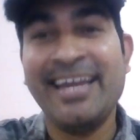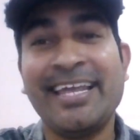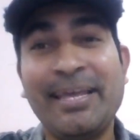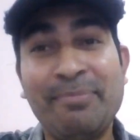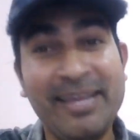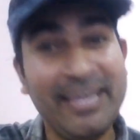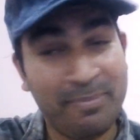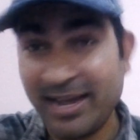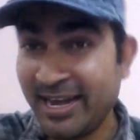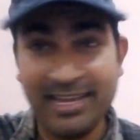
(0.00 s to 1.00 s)
कि भाई
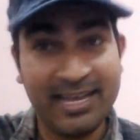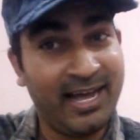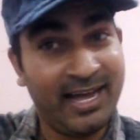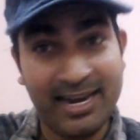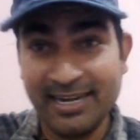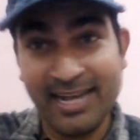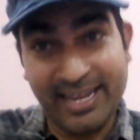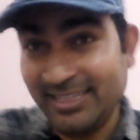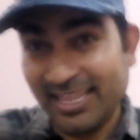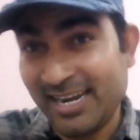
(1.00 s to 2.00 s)
हमारे यहाँ अन्न का
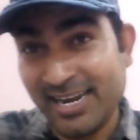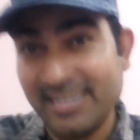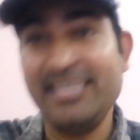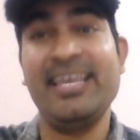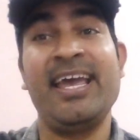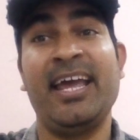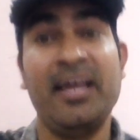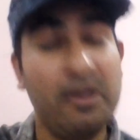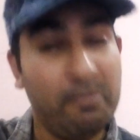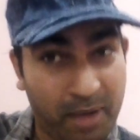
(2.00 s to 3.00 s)
एक दाना नहीं है हाँ।
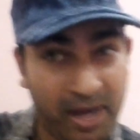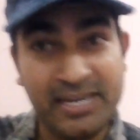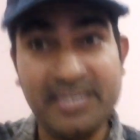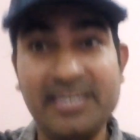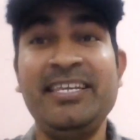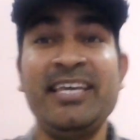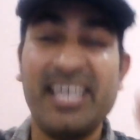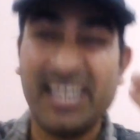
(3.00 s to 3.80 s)
पानी नहीं है हाँ।